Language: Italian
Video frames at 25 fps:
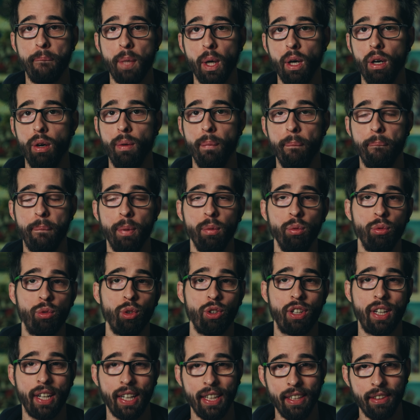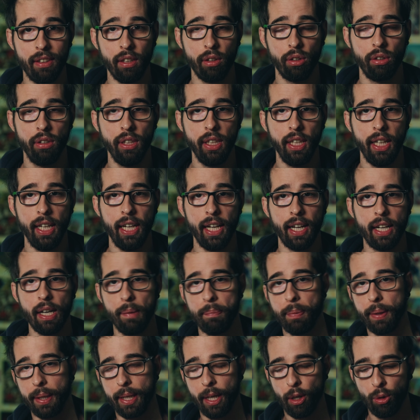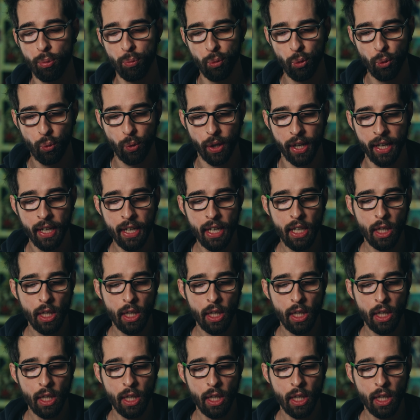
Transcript: po' un punto critico di NECA perché comunque